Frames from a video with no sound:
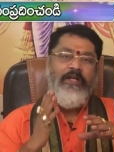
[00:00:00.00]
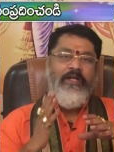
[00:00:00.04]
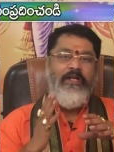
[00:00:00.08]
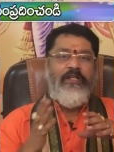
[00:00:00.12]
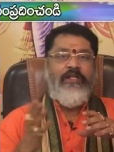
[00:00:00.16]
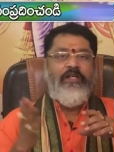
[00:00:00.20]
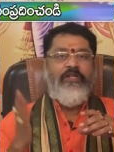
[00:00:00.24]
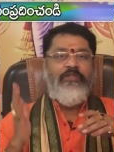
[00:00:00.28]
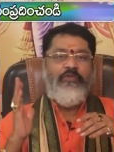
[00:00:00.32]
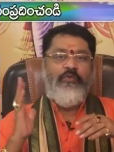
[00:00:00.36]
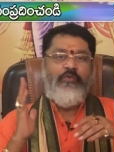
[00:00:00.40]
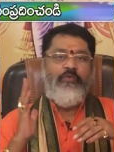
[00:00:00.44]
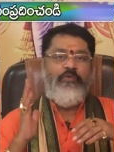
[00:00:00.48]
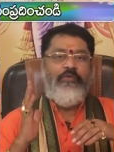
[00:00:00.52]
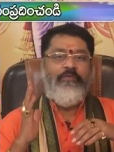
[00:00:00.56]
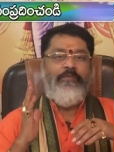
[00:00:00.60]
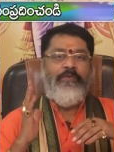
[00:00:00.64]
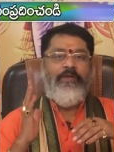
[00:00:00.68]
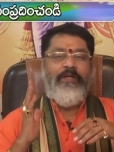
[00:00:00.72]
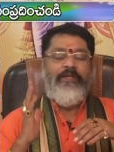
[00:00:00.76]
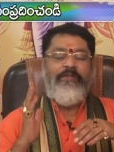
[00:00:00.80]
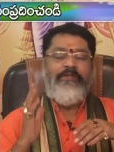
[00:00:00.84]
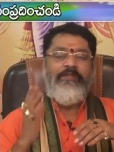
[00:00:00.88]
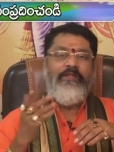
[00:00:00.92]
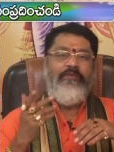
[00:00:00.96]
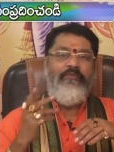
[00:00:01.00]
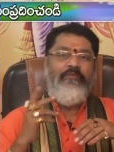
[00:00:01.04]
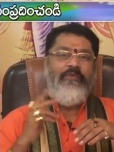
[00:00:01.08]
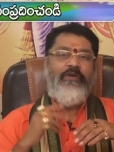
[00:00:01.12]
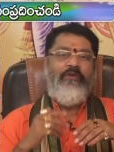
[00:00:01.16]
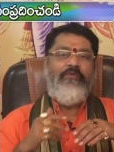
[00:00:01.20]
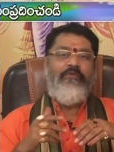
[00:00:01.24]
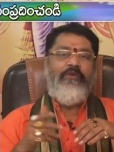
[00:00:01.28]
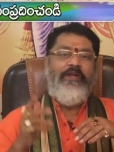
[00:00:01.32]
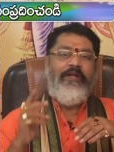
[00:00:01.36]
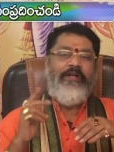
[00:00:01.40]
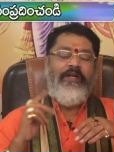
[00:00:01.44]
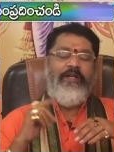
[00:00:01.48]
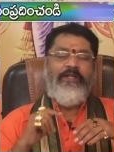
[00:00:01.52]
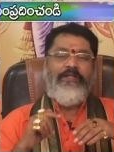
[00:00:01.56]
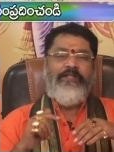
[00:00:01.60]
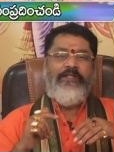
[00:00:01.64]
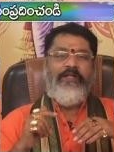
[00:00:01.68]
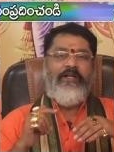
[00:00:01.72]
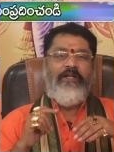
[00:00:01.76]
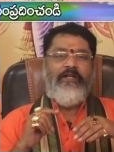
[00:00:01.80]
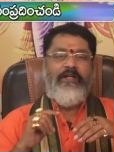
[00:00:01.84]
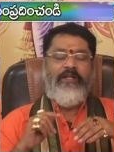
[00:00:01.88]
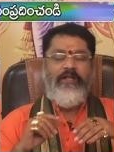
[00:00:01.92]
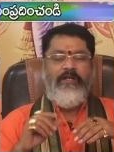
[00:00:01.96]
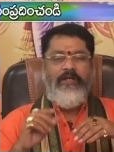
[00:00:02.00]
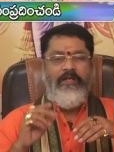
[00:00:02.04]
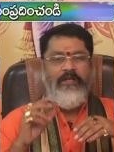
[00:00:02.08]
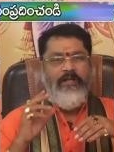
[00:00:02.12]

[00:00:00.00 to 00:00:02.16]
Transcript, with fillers: ఇలా జరుగుతుంది అంటే వీళ్ళు కూడా ఇక్కడ ఏం చేయాలంటే